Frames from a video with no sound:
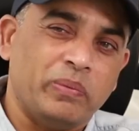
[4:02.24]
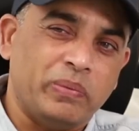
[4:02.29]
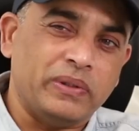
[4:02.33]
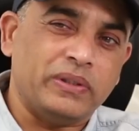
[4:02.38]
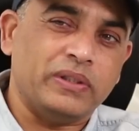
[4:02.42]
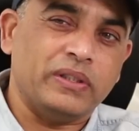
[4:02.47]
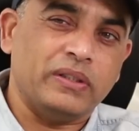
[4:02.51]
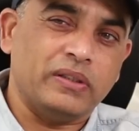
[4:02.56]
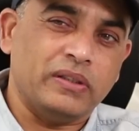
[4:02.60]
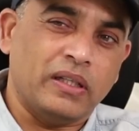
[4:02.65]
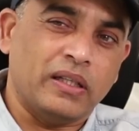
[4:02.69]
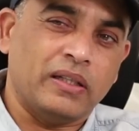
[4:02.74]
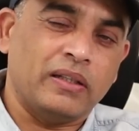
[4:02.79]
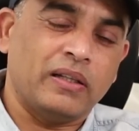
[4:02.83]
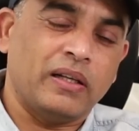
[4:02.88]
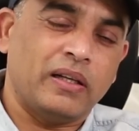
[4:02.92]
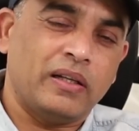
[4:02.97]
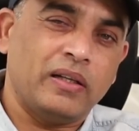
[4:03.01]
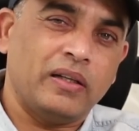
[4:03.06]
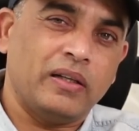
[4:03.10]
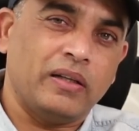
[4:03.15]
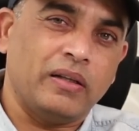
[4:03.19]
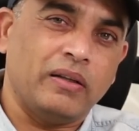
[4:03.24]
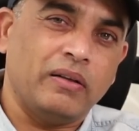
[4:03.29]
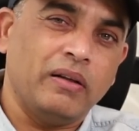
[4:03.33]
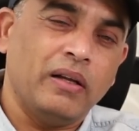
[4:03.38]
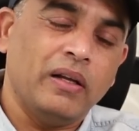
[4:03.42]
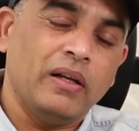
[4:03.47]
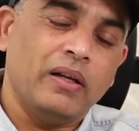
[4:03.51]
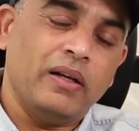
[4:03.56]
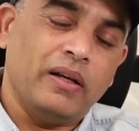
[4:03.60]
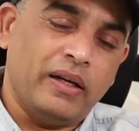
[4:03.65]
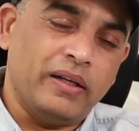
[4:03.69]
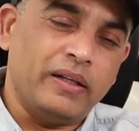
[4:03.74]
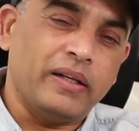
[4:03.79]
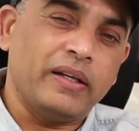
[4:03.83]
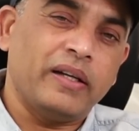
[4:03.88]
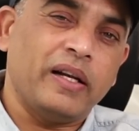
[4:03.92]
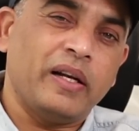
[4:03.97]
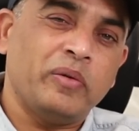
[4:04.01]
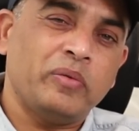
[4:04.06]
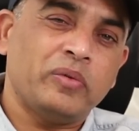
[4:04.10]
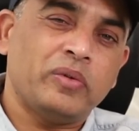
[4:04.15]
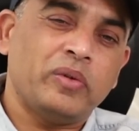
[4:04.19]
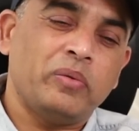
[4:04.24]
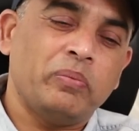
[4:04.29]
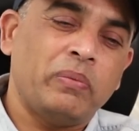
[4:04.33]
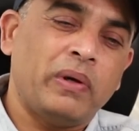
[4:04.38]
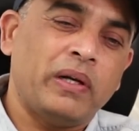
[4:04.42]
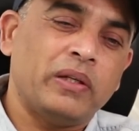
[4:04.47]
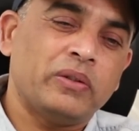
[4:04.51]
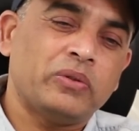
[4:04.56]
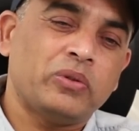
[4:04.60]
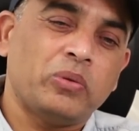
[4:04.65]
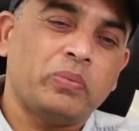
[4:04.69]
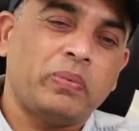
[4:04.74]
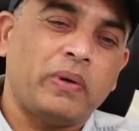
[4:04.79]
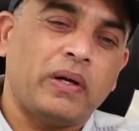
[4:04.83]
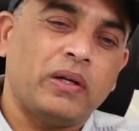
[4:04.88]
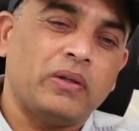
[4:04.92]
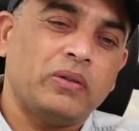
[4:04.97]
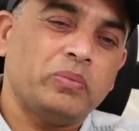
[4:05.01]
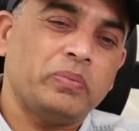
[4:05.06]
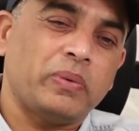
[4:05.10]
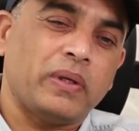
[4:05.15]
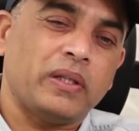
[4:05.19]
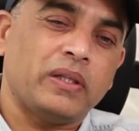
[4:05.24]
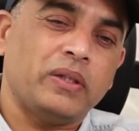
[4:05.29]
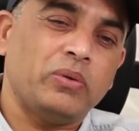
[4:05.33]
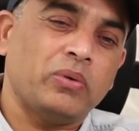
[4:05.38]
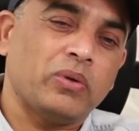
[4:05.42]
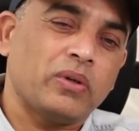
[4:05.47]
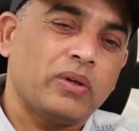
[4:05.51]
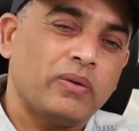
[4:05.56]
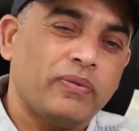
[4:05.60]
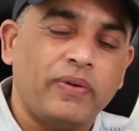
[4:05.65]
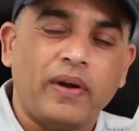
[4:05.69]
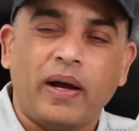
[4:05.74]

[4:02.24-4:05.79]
అనిపించింది ఎందుకంటే ఎంటర్టైన్మెంట్తో పాటు ప్రతి ఒక్క